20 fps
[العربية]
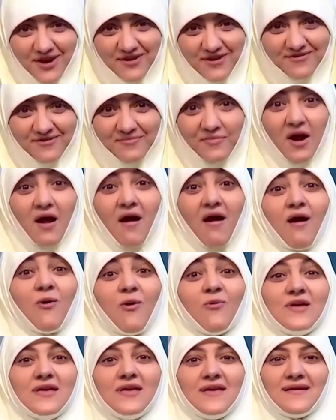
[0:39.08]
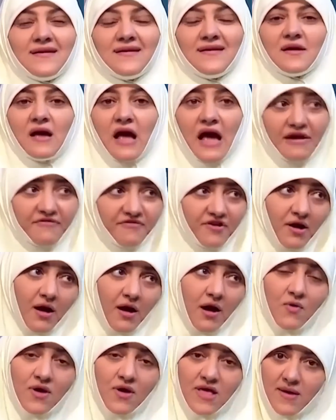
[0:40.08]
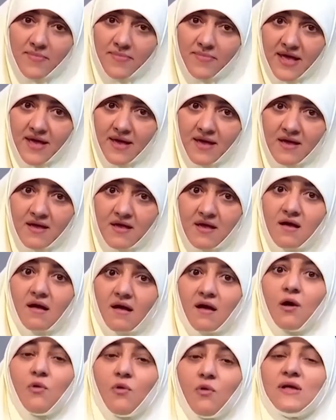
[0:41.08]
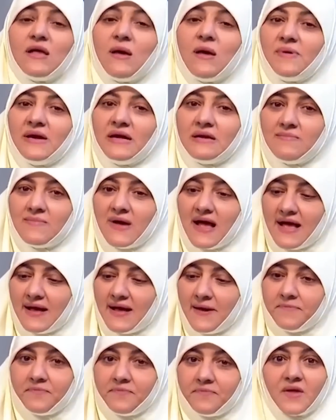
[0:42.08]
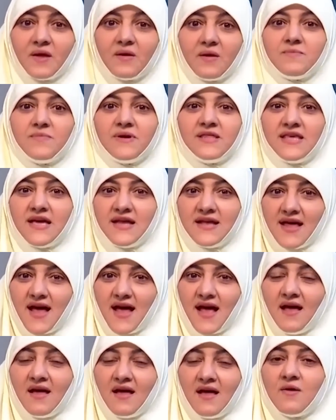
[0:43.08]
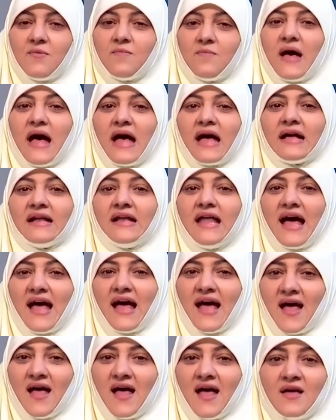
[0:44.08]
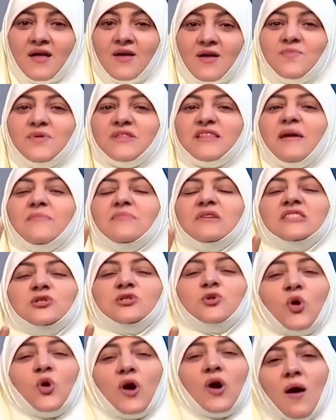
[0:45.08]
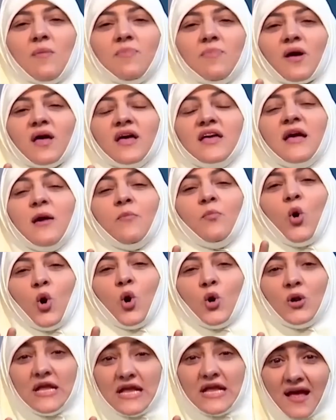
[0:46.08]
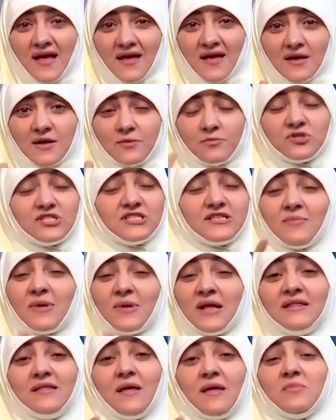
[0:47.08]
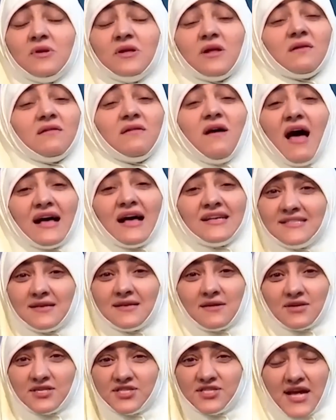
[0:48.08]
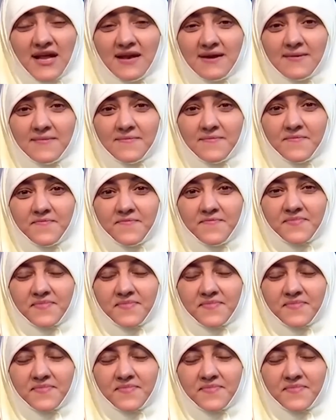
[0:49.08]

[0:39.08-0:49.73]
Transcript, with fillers: مش ضعيفة المرأة قوية عارفين قوية بإيه؟ قوية بعلمها بدينها بأخلاقها بتمسكها بقيم عليا مستمدة من الله عز وجل